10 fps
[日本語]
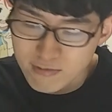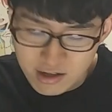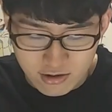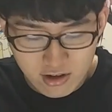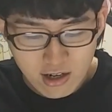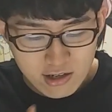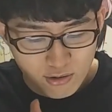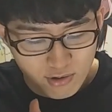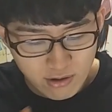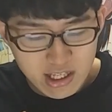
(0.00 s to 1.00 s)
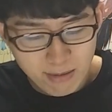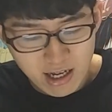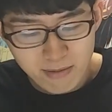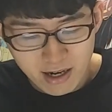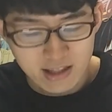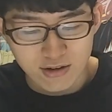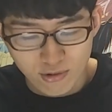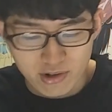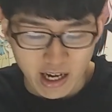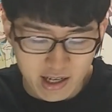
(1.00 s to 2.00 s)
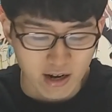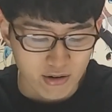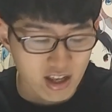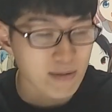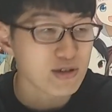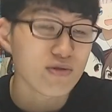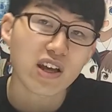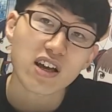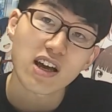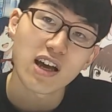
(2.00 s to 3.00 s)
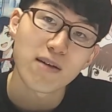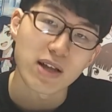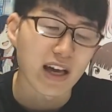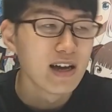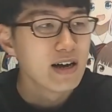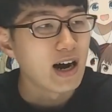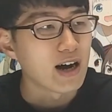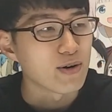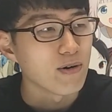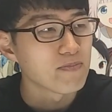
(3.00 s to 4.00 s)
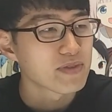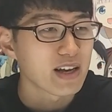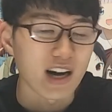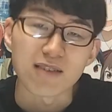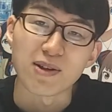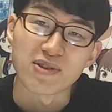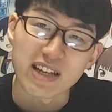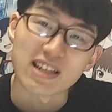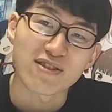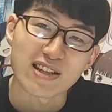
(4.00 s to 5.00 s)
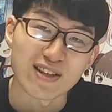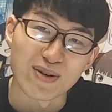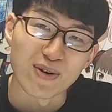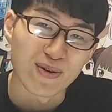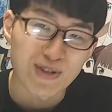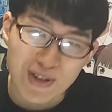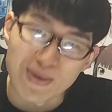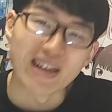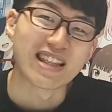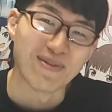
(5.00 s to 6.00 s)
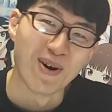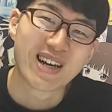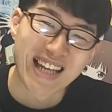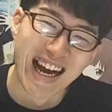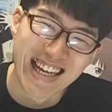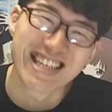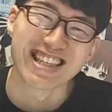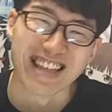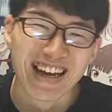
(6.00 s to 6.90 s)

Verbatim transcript: うまく、そこが収まればっていうとこだけなので、まあ、そこだけ、まあね、あの、アニメの制作陣の手腕にも期待してですね、